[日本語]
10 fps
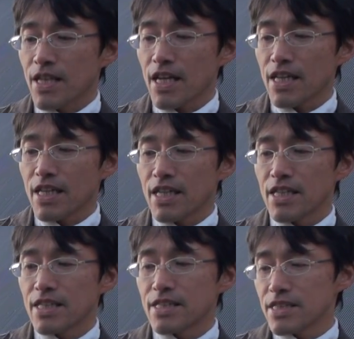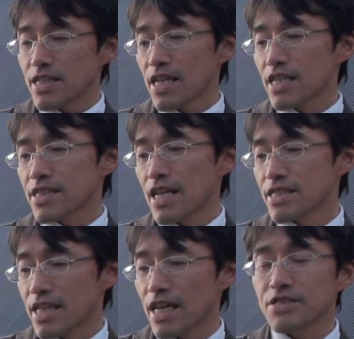で、えー、3月
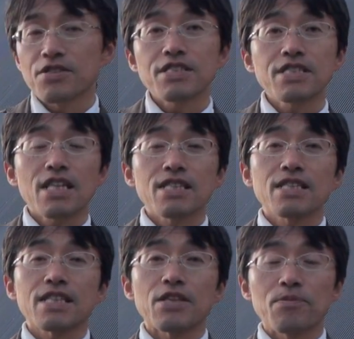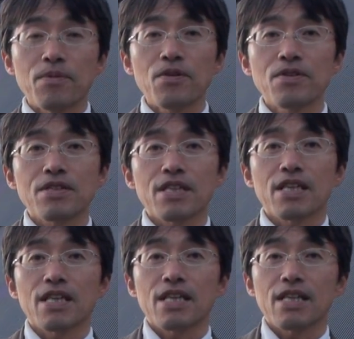20日初日なんですけども、
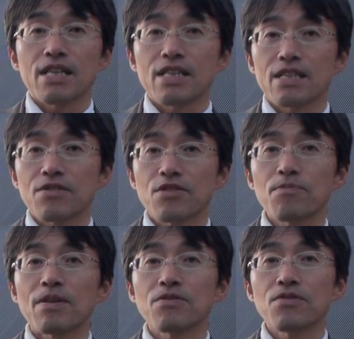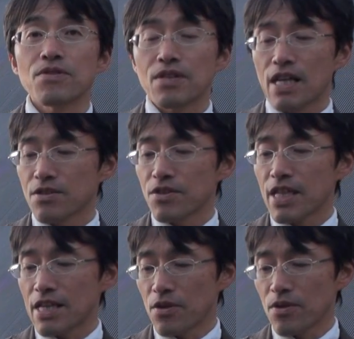えー、言葉の
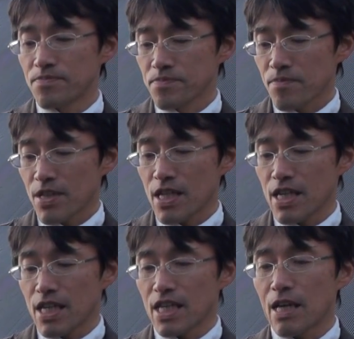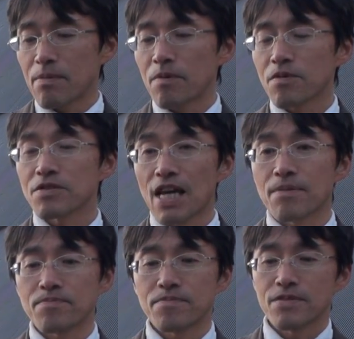アトリエの、えー、山本
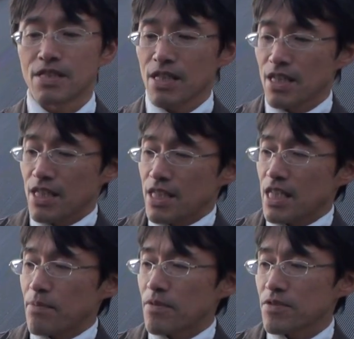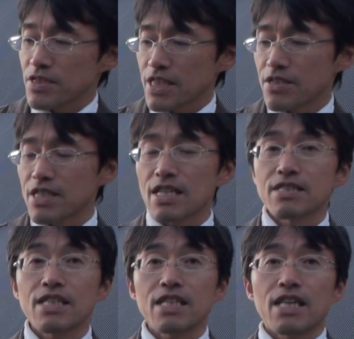さん山本茂
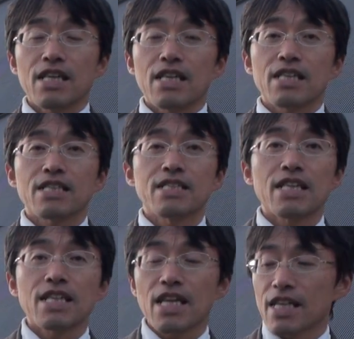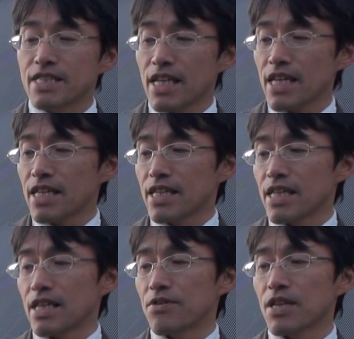さんに、えー、来ていただいて、
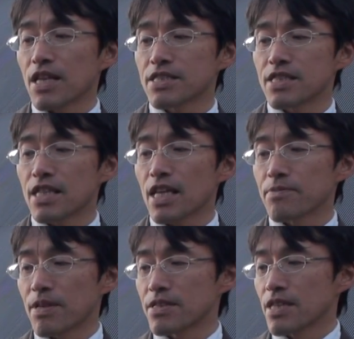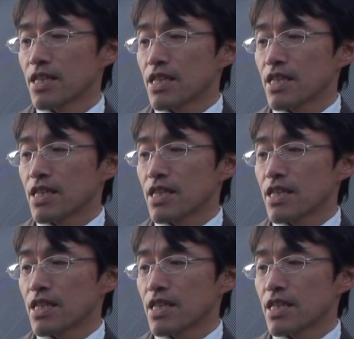えー、お話しいただきます